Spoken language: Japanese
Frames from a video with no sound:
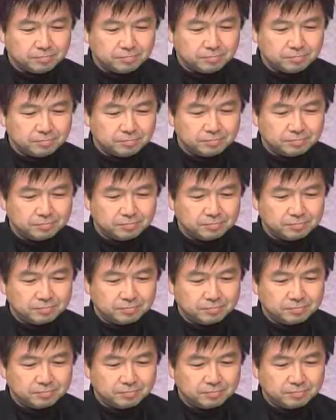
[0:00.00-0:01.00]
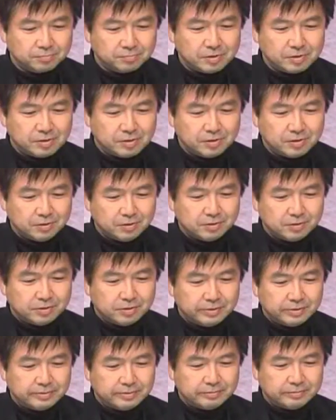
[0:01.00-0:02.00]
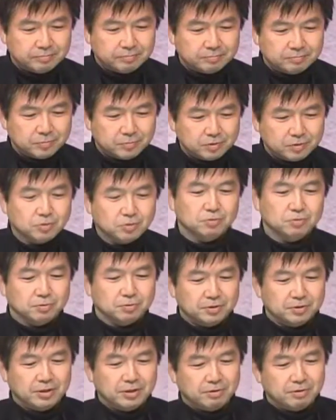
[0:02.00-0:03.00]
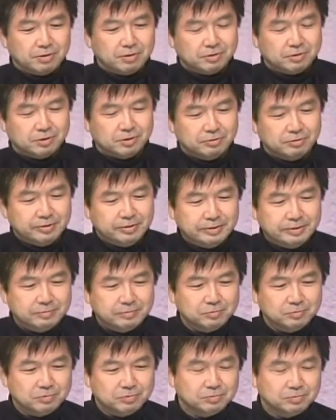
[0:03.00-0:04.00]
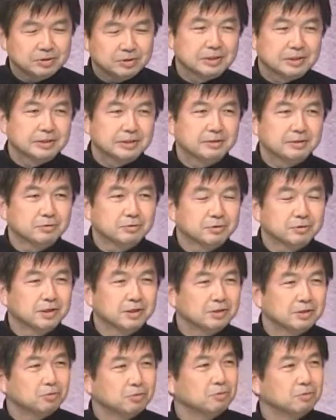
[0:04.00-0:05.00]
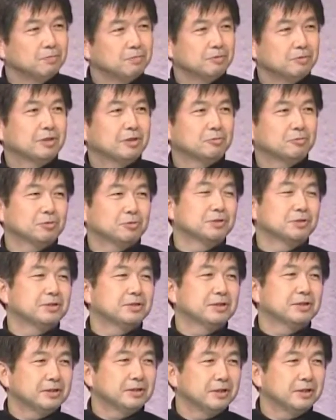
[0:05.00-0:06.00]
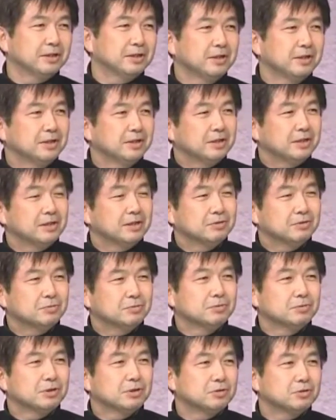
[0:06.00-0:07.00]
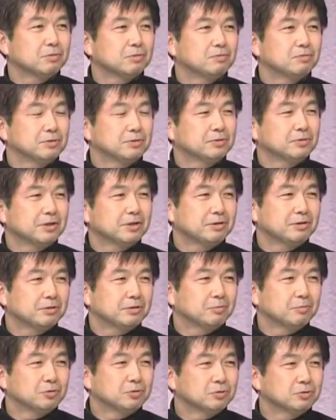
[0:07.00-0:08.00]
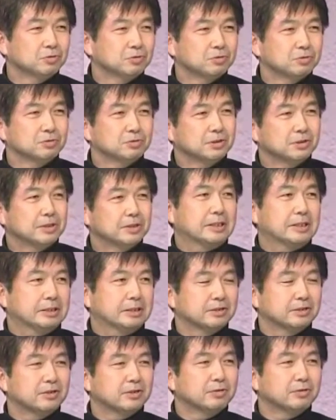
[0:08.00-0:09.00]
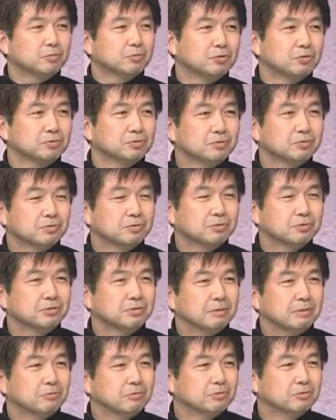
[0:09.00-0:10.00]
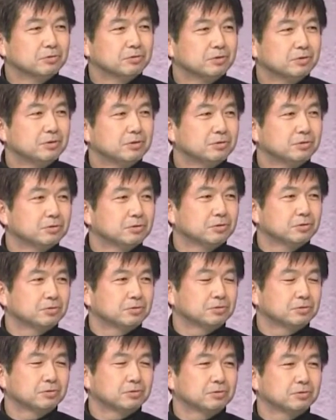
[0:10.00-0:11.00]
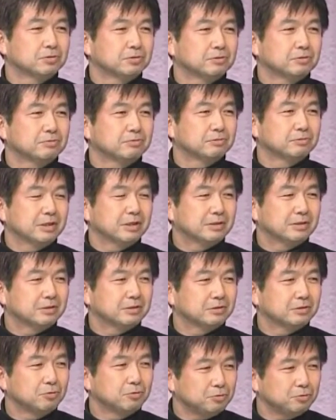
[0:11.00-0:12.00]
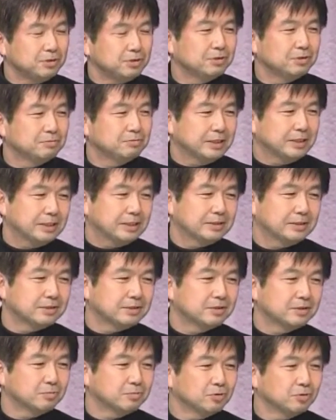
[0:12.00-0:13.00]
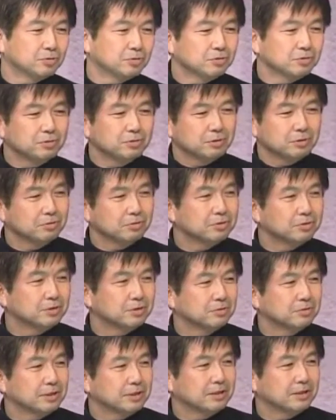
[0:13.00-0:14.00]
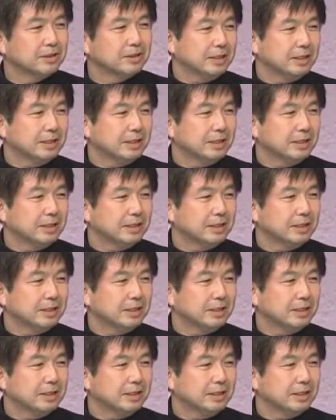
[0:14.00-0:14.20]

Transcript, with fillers: 日本食を見た覚えがそうですね私は昔あの東ヨーロッパを担当してたんで、ええ、あの東ヨーロッパの県内もしょっちゅう行ってたんですけども当時はもう日本食ってごく一部あったんですけどもほとんど日本人の方